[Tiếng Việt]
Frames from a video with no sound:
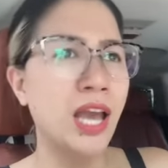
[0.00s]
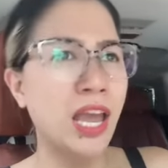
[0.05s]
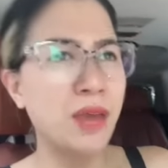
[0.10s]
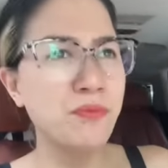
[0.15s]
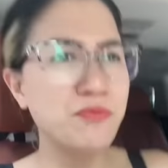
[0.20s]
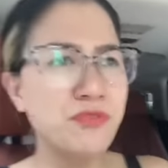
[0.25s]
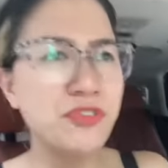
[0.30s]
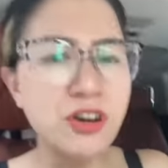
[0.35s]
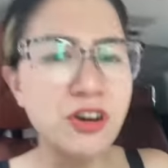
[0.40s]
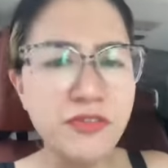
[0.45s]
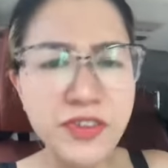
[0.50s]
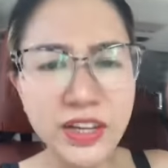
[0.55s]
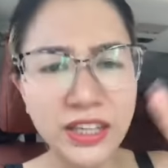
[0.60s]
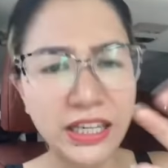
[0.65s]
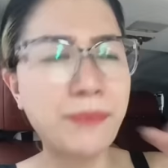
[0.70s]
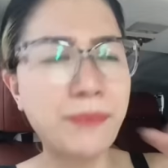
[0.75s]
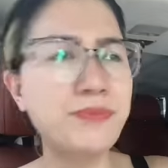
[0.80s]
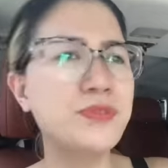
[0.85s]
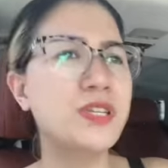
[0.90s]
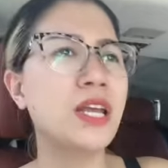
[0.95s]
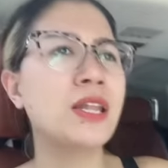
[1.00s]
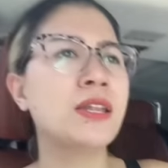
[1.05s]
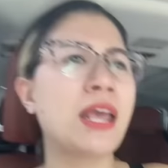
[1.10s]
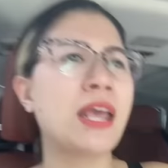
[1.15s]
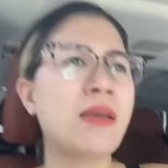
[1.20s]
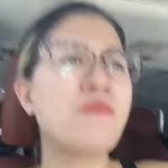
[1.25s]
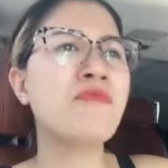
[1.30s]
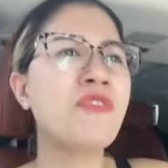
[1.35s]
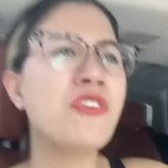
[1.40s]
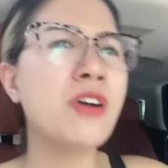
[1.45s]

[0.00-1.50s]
em vừa viết caption, em